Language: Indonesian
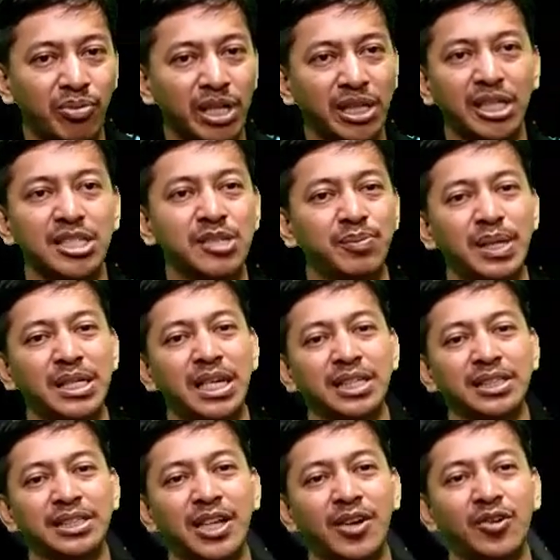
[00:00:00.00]
kita
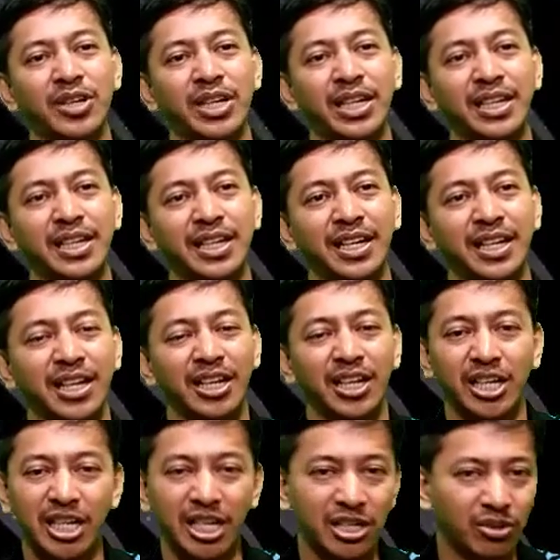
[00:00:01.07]
sepanjang tahun ini
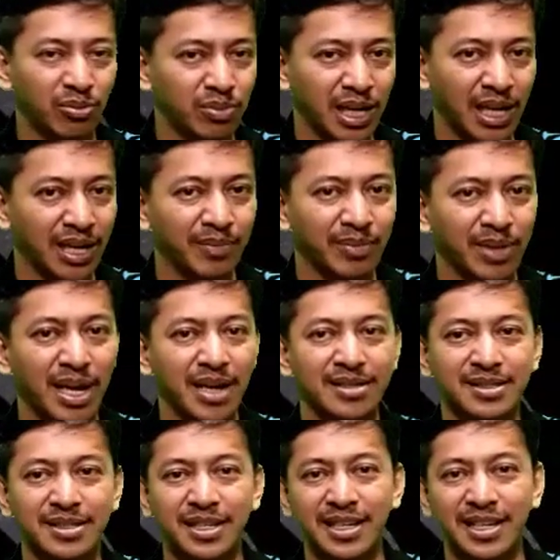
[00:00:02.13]
hidup dalam
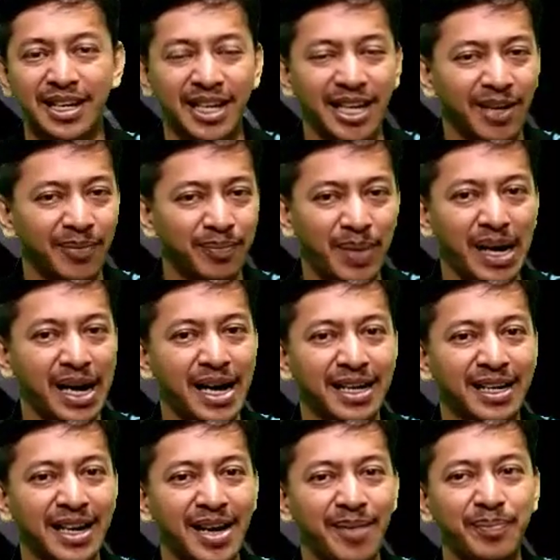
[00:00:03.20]
kasih,
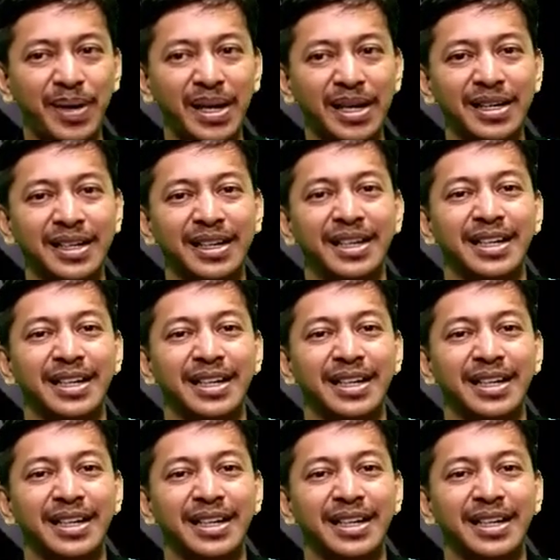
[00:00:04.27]
pengharapan,